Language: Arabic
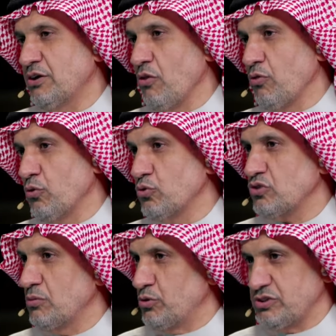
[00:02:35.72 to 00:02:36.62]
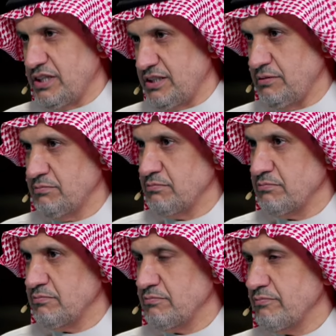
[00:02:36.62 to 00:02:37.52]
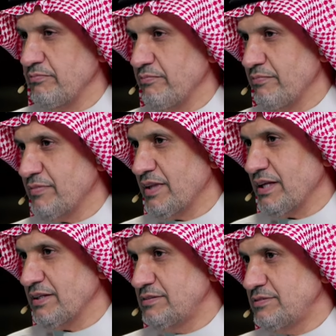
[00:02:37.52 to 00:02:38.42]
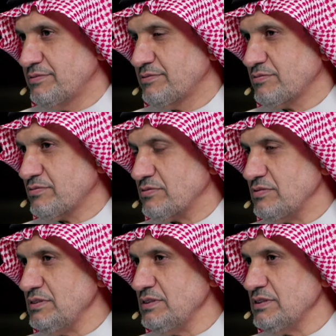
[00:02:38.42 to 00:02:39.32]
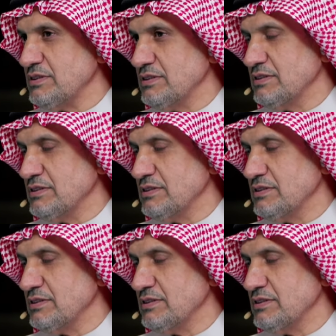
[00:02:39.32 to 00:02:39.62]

عن الضغوط المعتاده. هل تتوقع دكتور ماجد ان